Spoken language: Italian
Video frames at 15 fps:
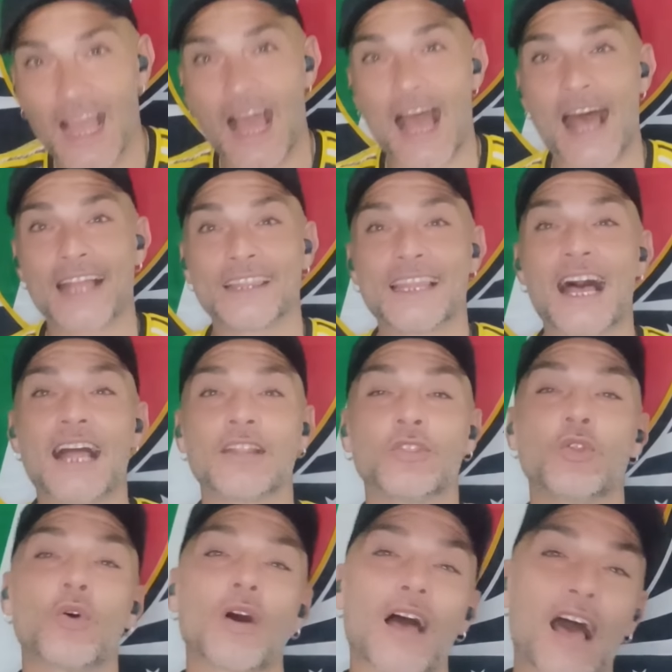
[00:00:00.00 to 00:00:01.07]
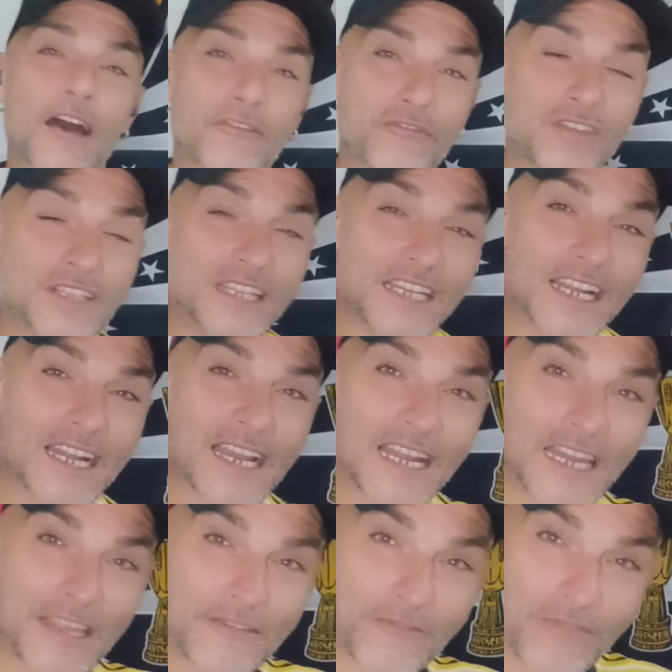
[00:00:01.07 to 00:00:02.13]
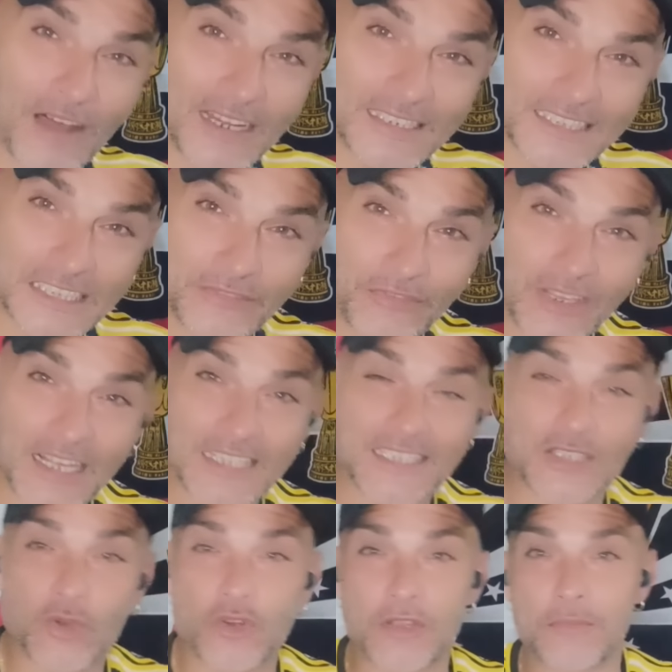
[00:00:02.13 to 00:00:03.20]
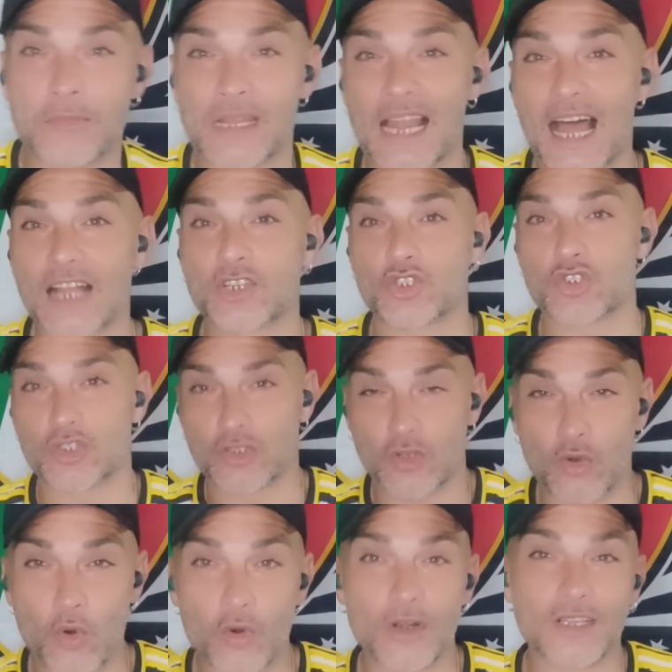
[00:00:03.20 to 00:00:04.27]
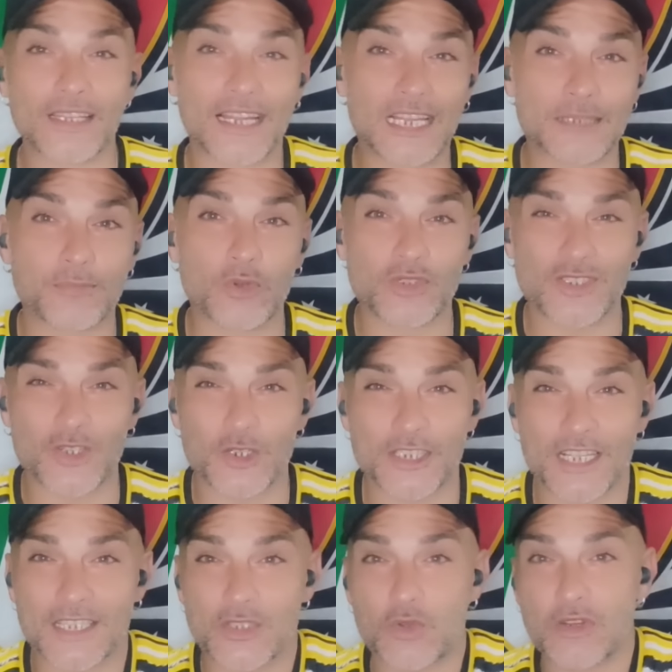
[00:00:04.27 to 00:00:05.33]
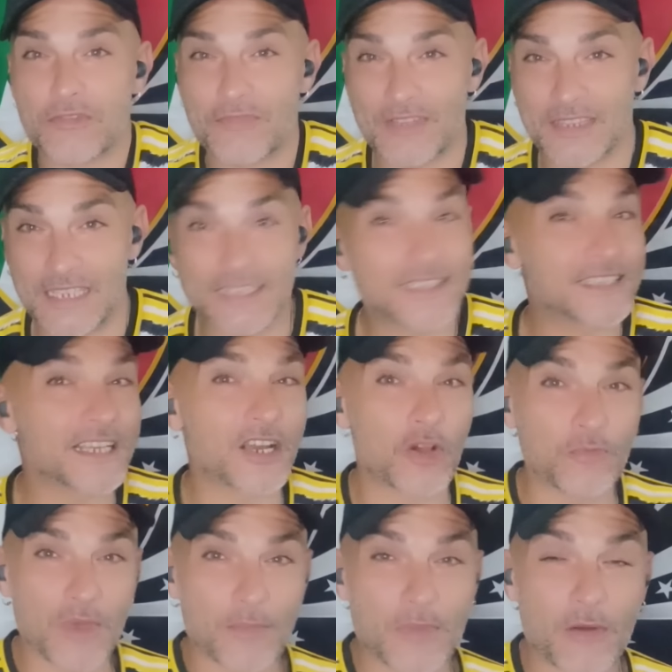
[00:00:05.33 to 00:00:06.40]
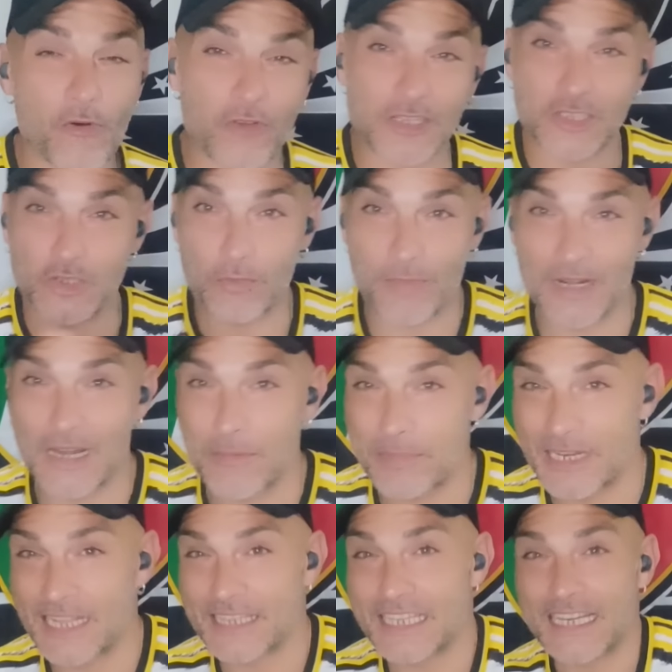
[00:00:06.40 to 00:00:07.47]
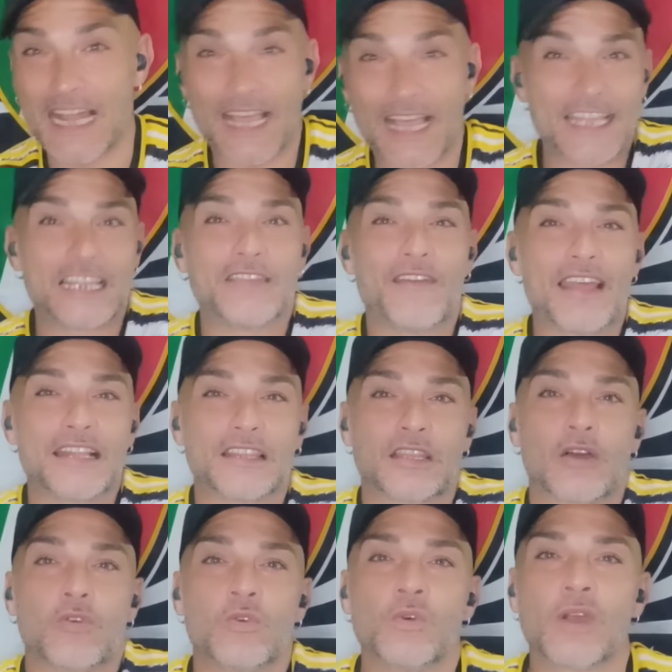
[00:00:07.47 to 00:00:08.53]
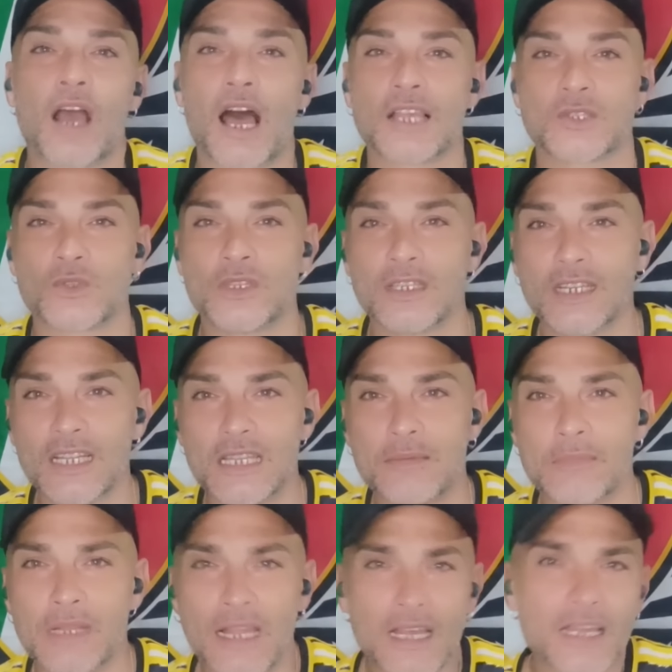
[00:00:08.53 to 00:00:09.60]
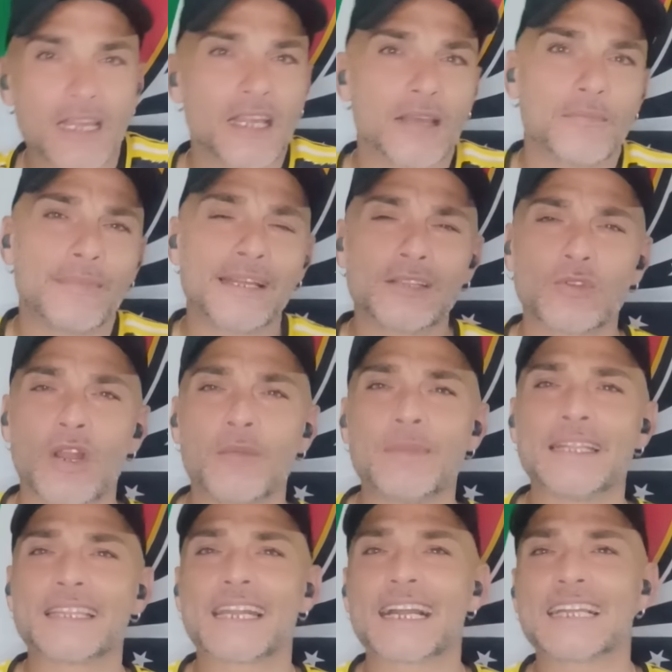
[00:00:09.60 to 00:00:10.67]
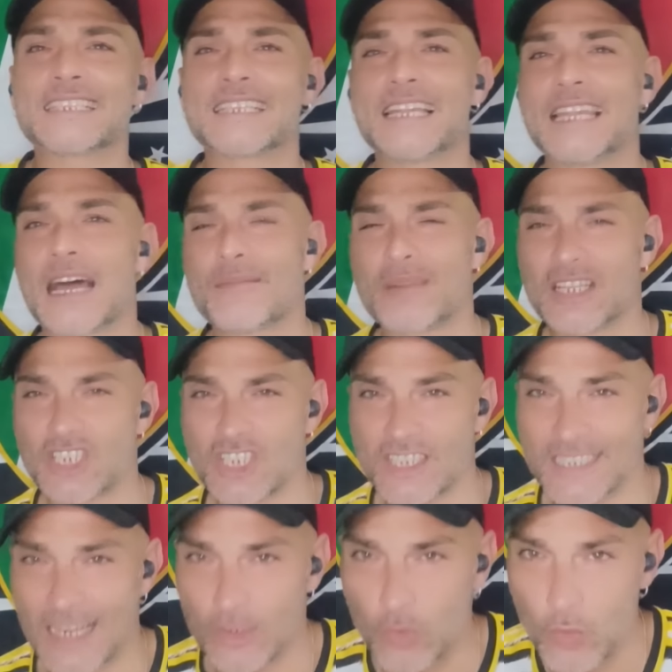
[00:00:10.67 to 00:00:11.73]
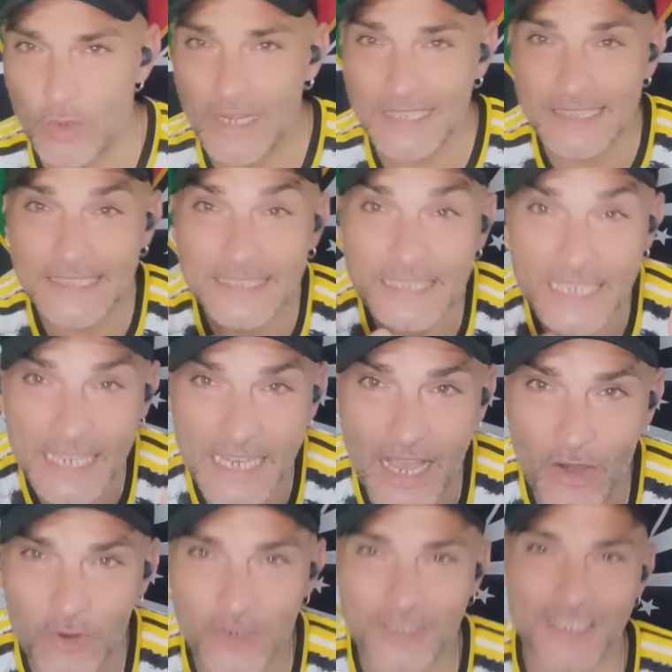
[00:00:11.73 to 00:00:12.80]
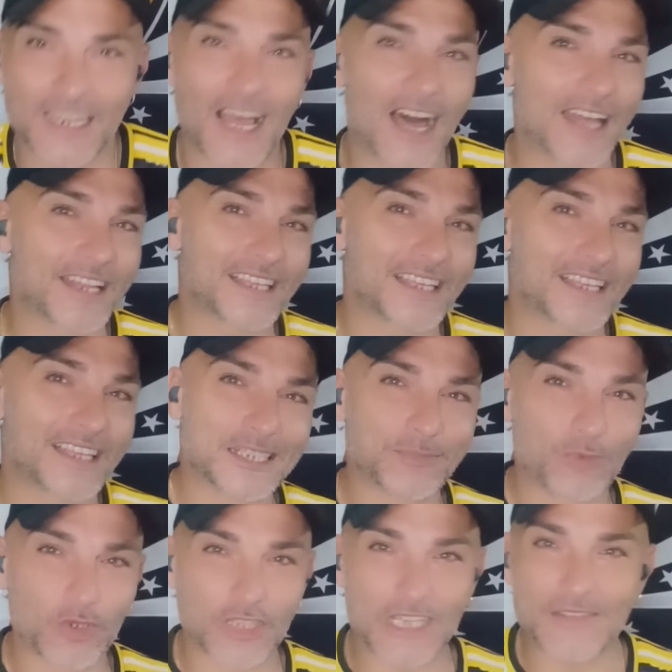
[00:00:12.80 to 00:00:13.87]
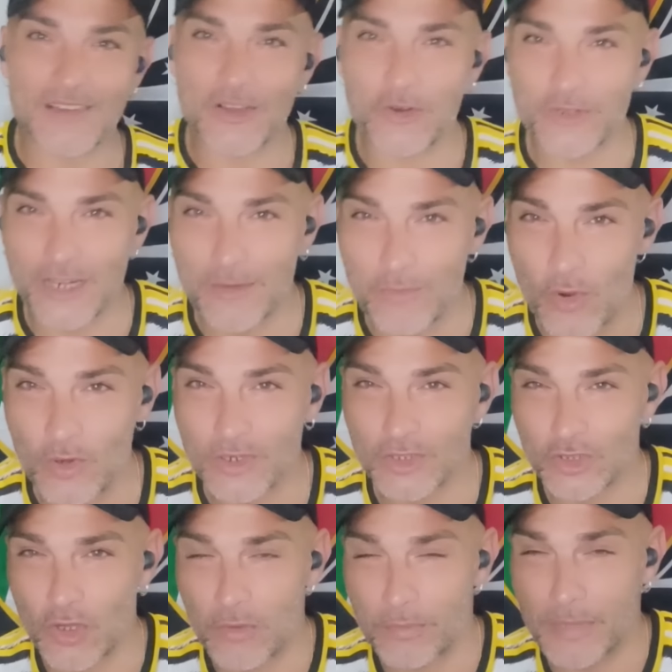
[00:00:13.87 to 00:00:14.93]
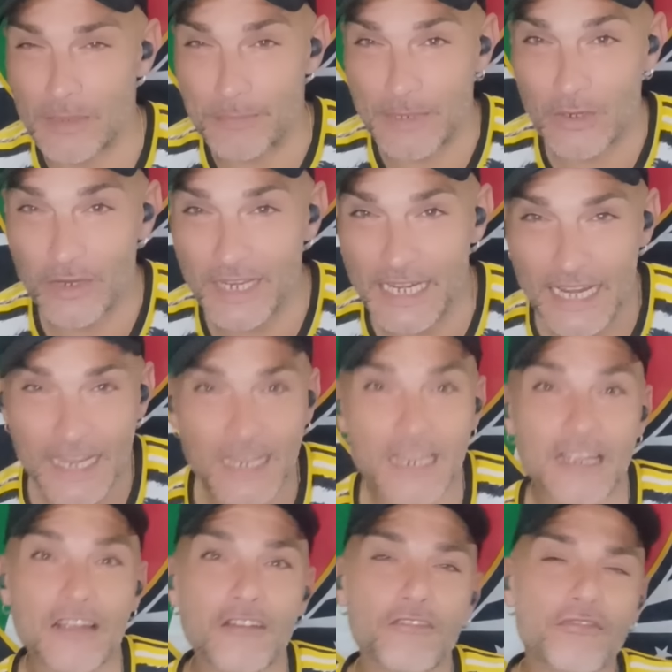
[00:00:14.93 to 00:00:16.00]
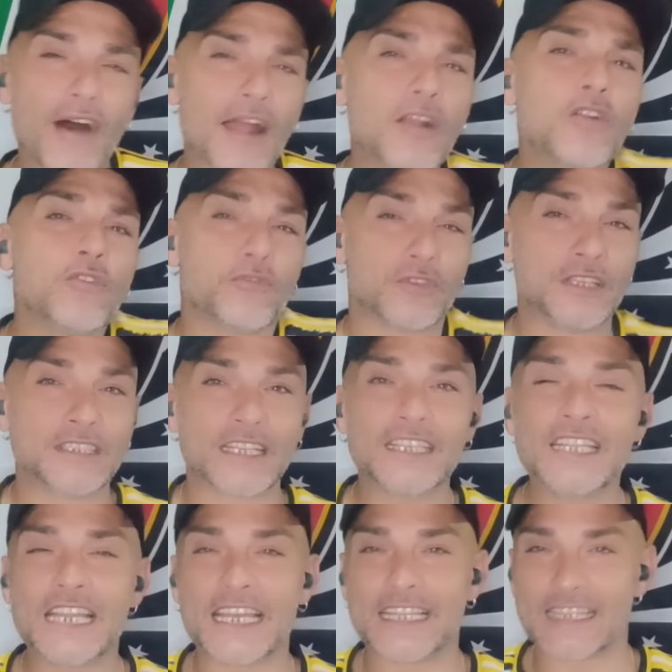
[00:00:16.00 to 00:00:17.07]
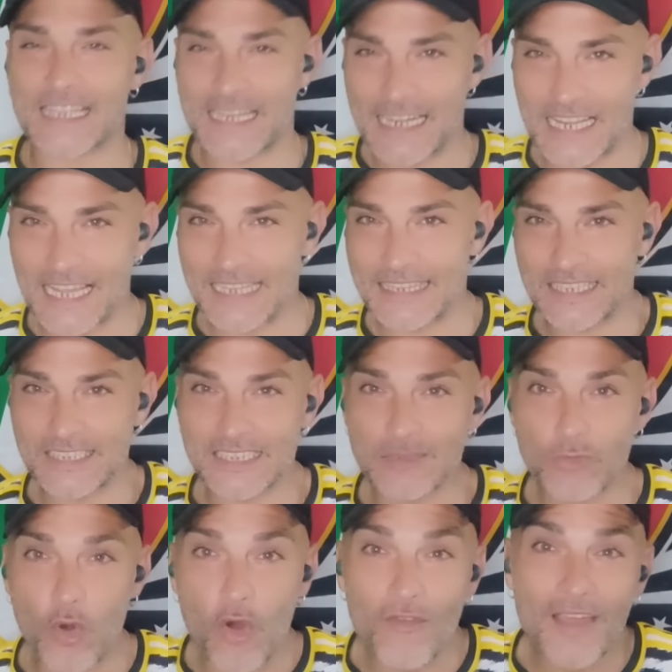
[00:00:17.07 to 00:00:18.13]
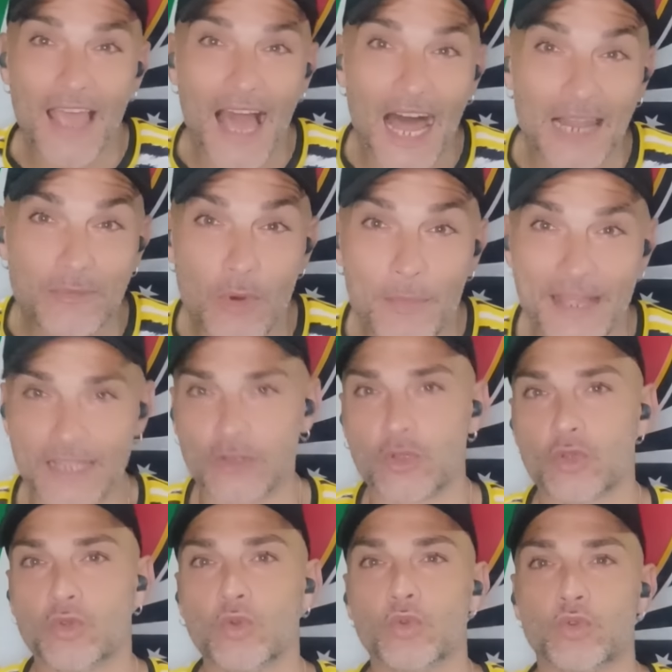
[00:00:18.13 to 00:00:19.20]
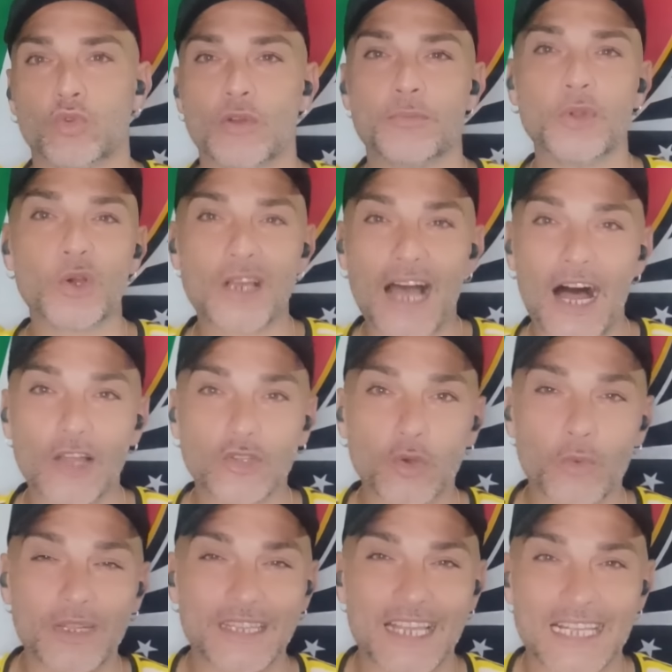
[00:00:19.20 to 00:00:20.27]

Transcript: andando a finire nelle falsificazioni in bilancio, con delle sponsorizzazioni fittizie come abbiamo visto per la Pinetina che diventa un caso incredibile naturalmente ragazzi la magistratura sia ordinaria sia sportiva con il buon Don Peppino Chinè fanno finta di niente, niente si muove, al momento tutto è bloccato, quindi